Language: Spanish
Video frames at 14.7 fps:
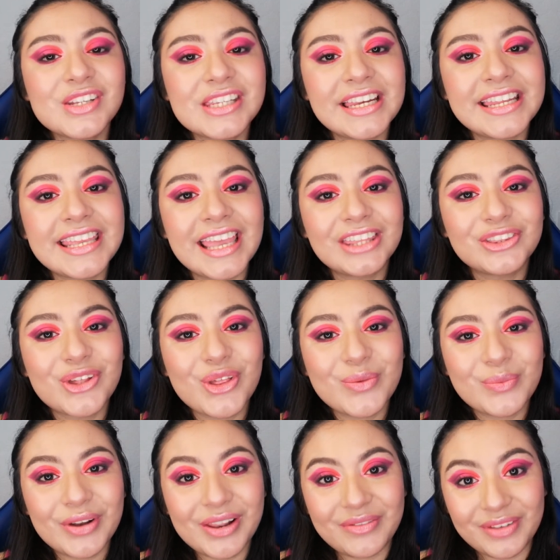sería
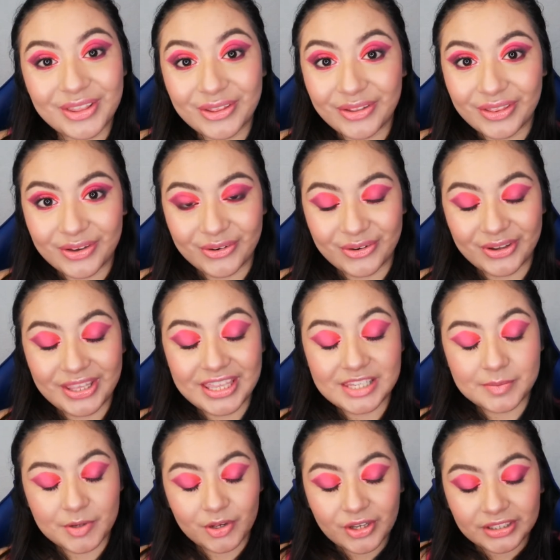todo por el video de hoy,
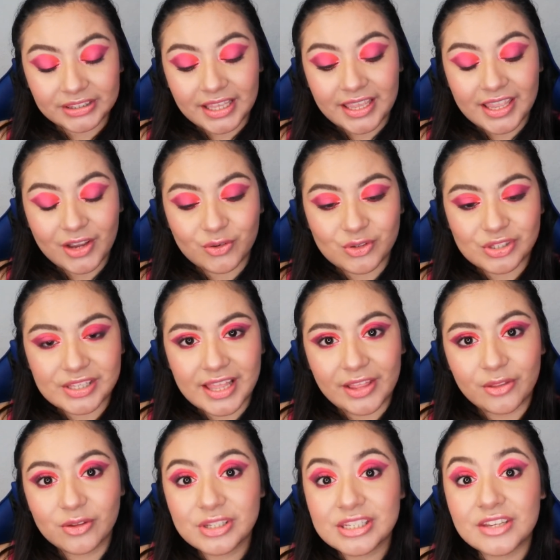espero que te haya
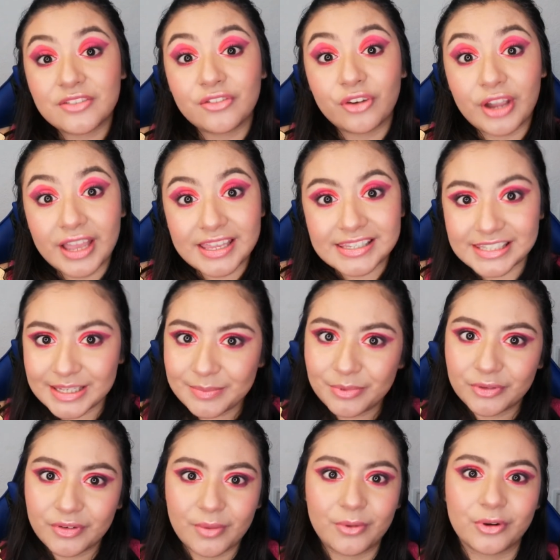gustado, si fue así
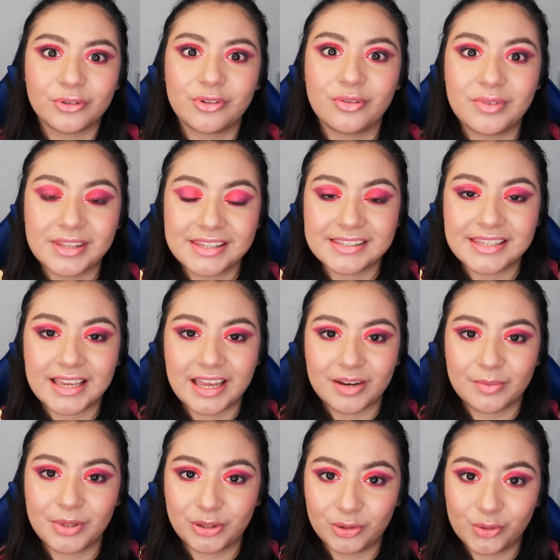por favor no olvides
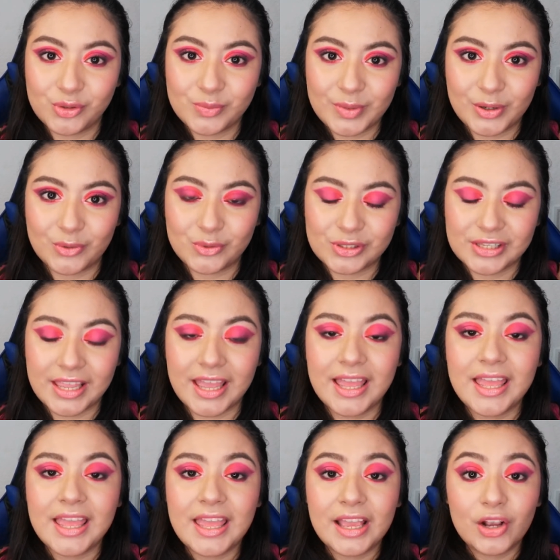dejarme tus me gusta,
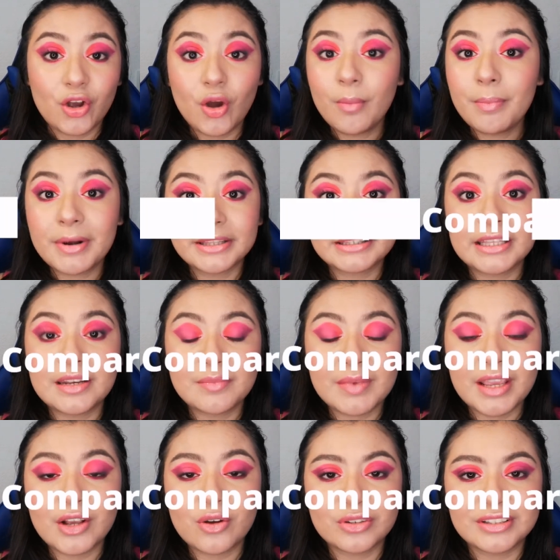
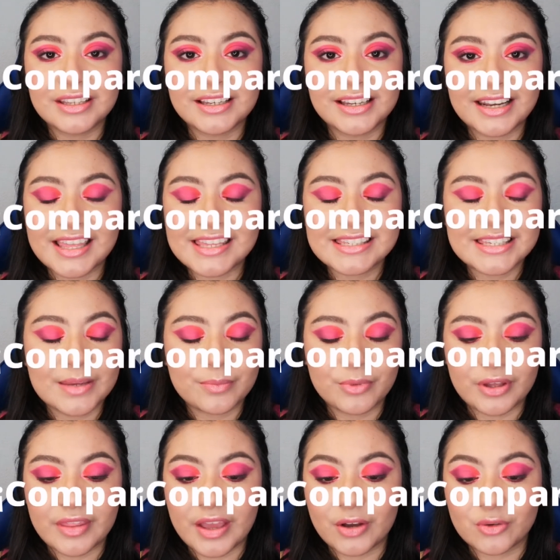compartirme con quien creas que
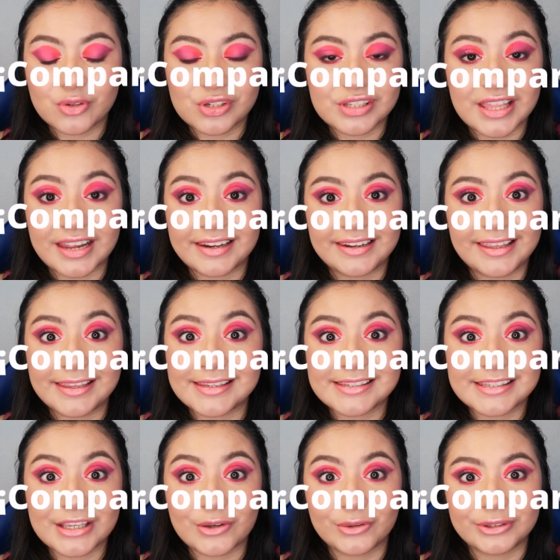pueda gustarle
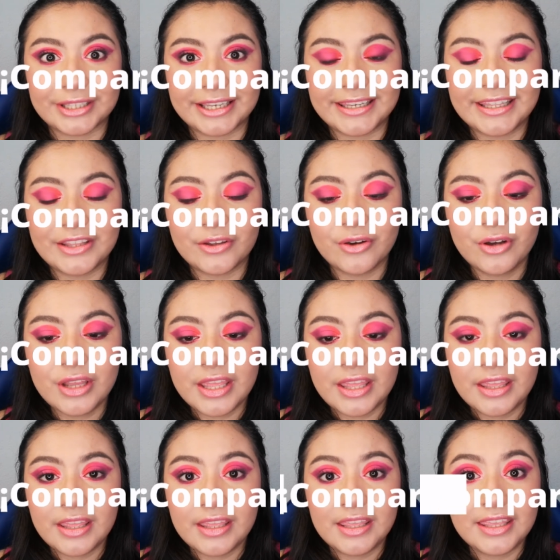este contenido
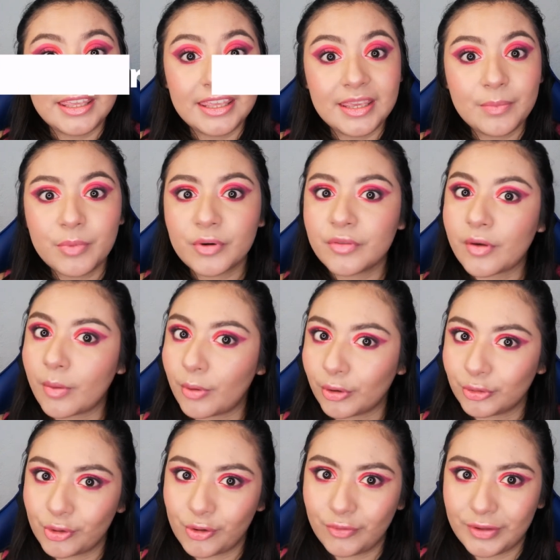y por favor
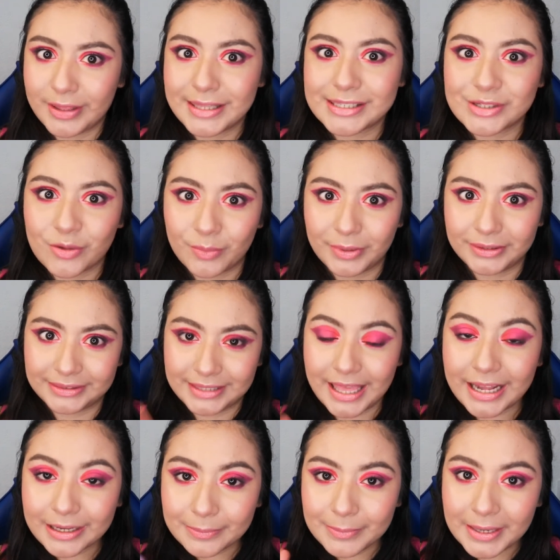no olvides
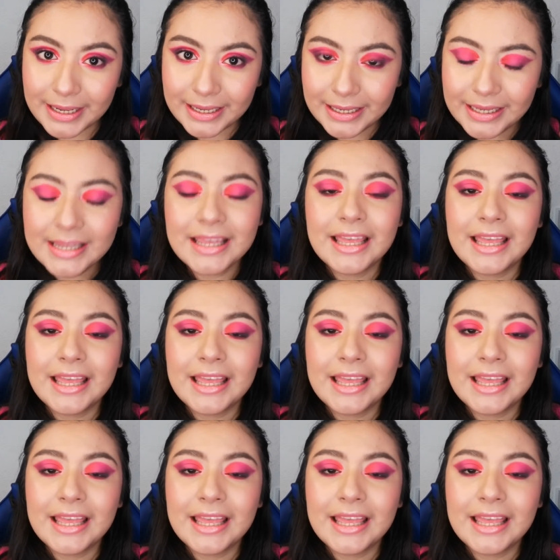comentarme